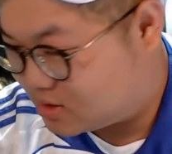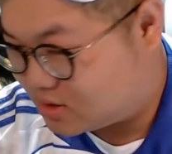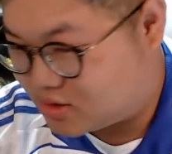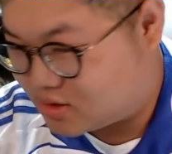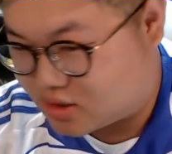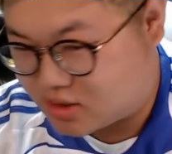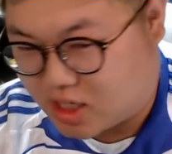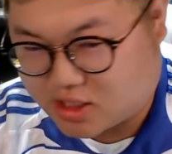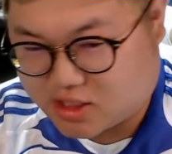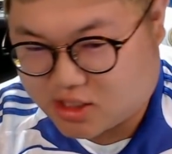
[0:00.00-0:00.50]

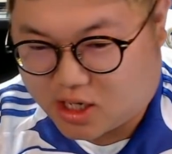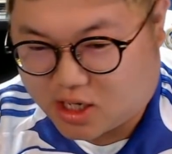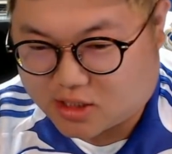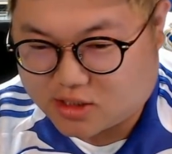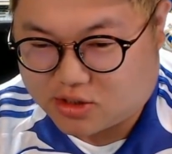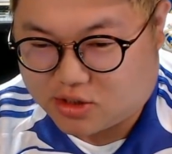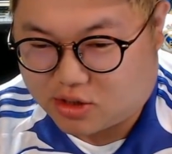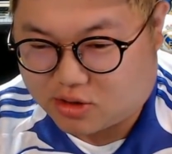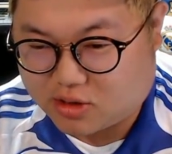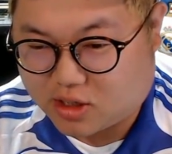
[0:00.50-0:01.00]

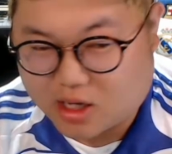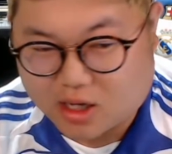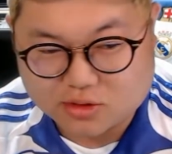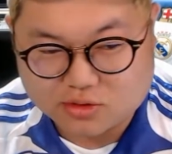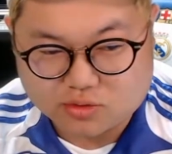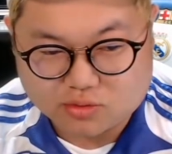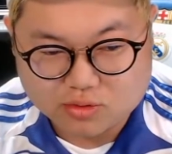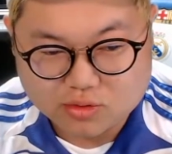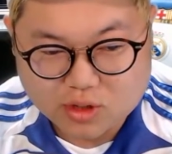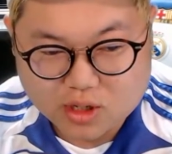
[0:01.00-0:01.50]
사진까지
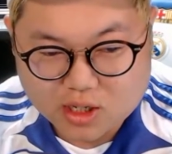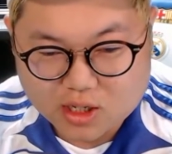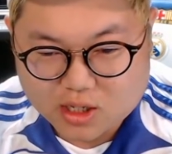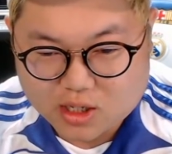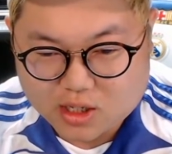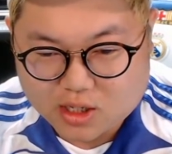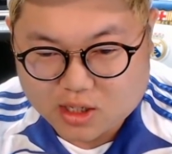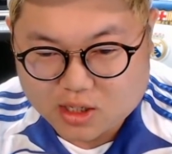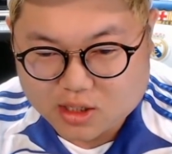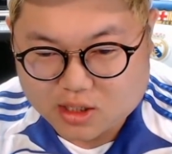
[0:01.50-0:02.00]
정리해가지고
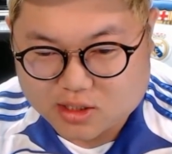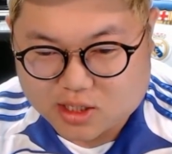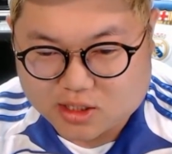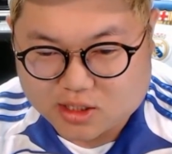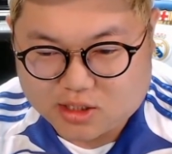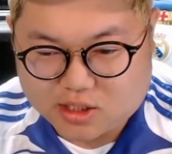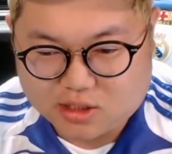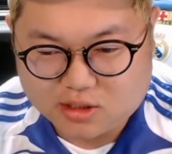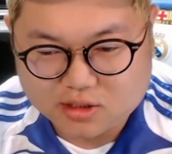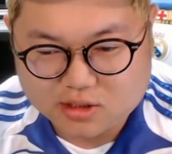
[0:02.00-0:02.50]
이
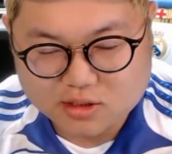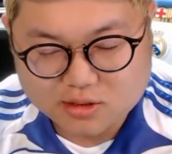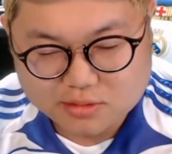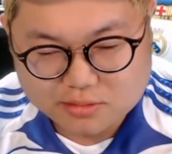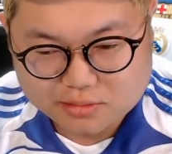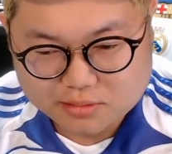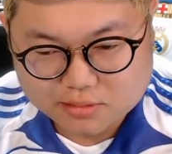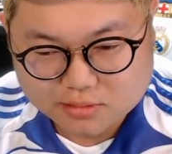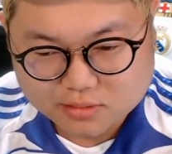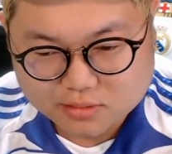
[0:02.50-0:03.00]
사실은